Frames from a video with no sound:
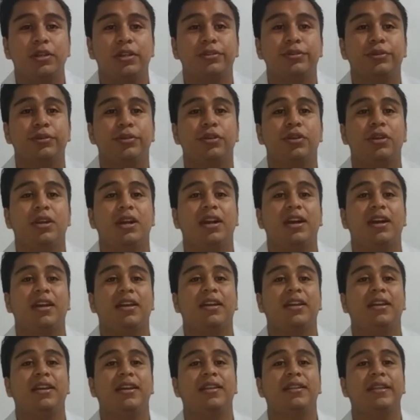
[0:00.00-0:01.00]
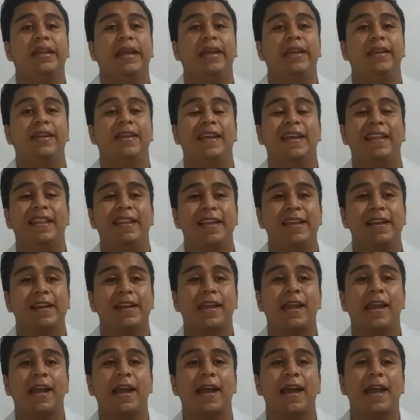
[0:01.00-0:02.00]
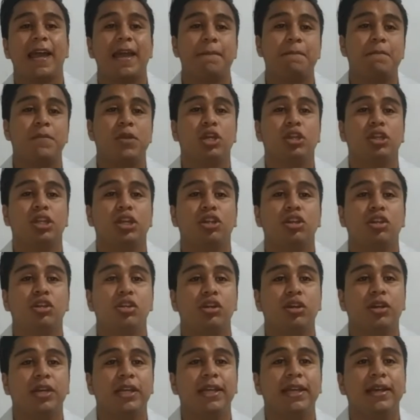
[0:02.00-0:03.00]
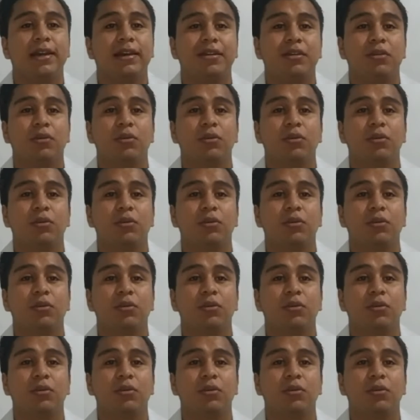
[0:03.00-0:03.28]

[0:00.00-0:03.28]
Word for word: Estudio la carrera de Ingeniería en Biotecnología,